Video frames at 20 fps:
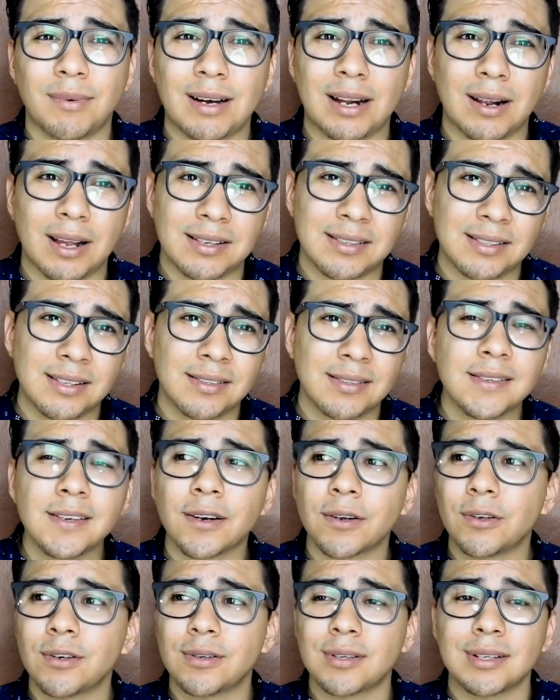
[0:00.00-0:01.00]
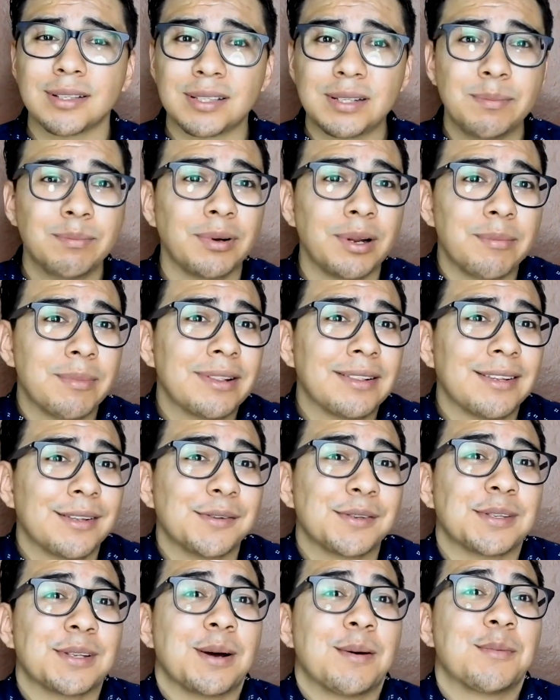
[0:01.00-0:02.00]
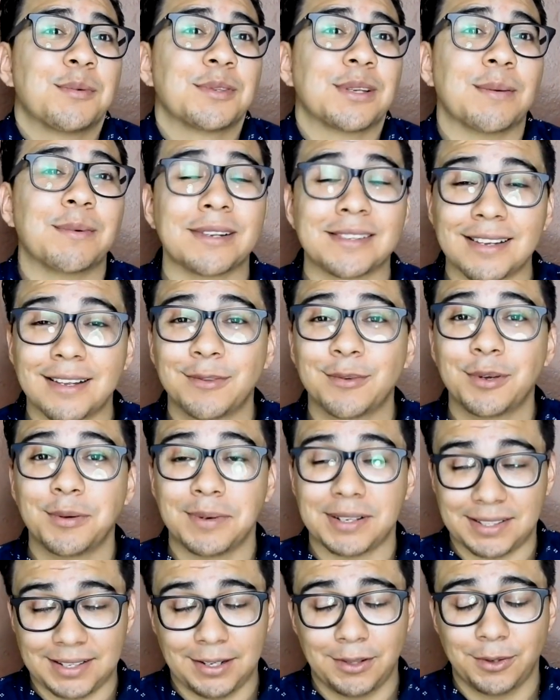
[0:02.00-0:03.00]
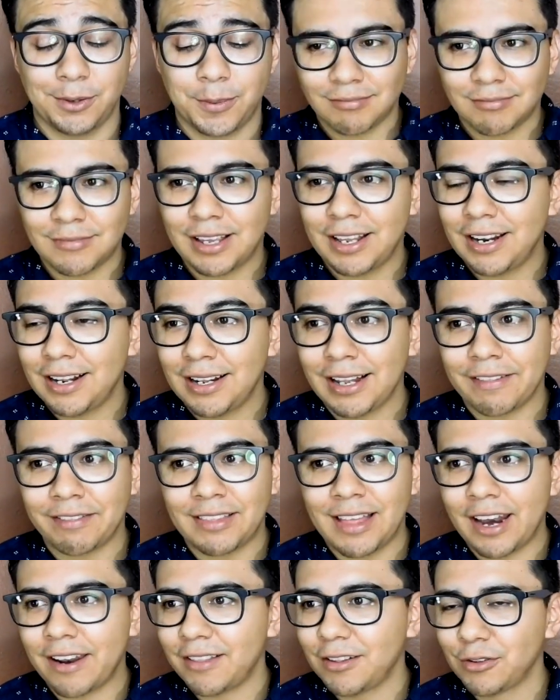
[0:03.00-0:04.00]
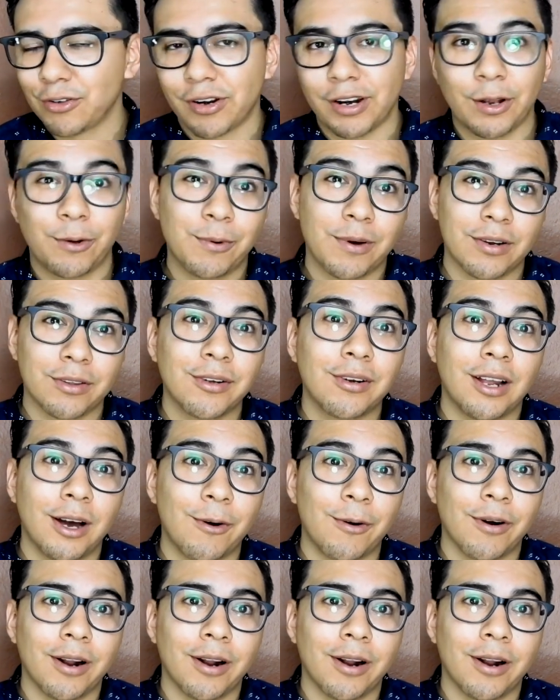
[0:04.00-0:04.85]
al así decirlo, simplemente nos estábamos abrazando y besando. Era en la tarde, no recuerdo la